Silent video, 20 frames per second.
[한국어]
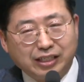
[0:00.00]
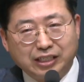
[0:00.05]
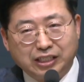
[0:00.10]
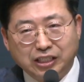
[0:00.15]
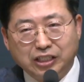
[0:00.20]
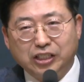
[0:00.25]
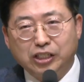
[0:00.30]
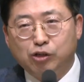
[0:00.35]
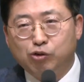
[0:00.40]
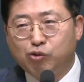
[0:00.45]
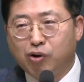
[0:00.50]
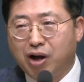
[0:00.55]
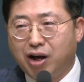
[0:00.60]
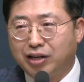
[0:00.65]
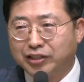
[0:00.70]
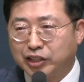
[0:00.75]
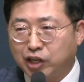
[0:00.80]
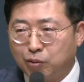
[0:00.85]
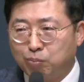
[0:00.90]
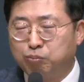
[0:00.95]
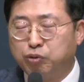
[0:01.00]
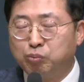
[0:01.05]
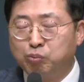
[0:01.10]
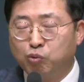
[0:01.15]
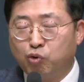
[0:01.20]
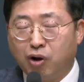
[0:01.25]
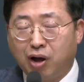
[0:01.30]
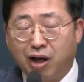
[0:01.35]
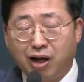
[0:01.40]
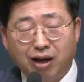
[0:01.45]
기질과
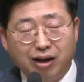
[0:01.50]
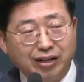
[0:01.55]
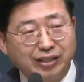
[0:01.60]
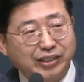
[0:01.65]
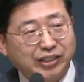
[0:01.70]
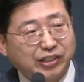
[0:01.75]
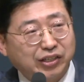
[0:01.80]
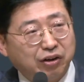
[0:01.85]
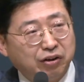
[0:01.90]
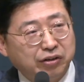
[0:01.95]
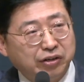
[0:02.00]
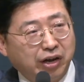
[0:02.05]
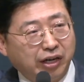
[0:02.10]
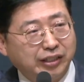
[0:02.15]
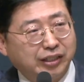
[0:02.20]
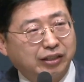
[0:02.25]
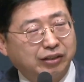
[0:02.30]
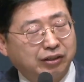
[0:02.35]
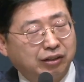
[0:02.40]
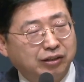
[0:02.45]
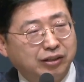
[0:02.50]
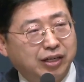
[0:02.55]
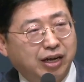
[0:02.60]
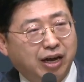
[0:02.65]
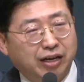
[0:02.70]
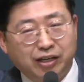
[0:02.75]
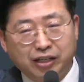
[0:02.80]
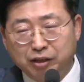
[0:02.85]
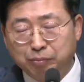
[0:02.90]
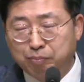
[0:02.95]
성품과 성경에서
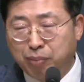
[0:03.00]
등장하는 이